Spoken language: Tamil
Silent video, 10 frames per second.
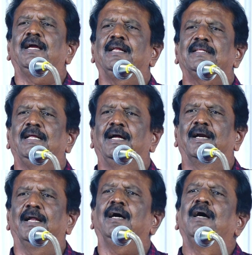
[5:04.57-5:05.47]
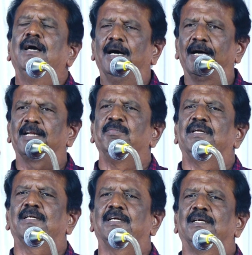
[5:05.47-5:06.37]
தான் என்ன செய்கிறாங்கன்னா அறம்
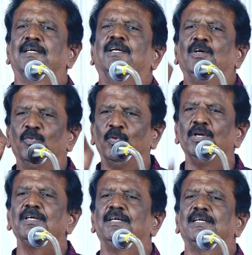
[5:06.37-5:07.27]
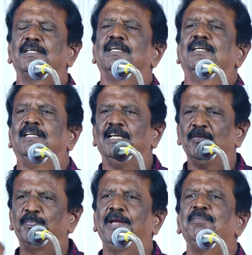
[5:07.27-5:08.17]
இருக்குது ஒழுங்கு இருக்குது
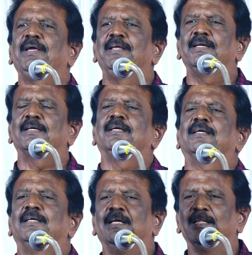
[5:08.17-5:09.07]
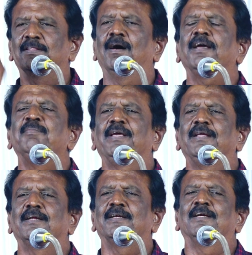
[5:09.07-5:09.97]
பெண்மை இருக்குது தாய்மை
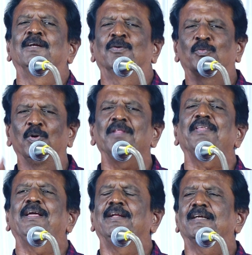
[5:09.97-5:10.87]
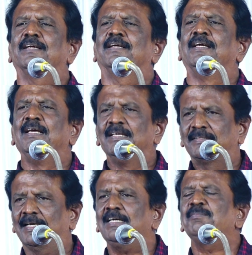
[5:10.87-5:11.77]
இருக்குது குழந்தை இருக்குது
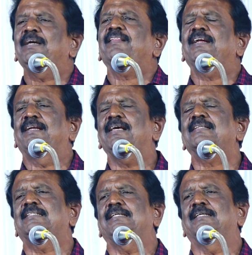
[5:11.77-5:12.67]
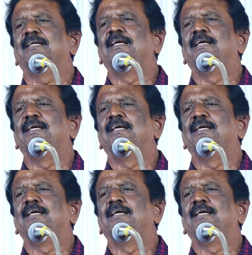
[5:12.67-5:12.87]
சக மனிதனை நேசி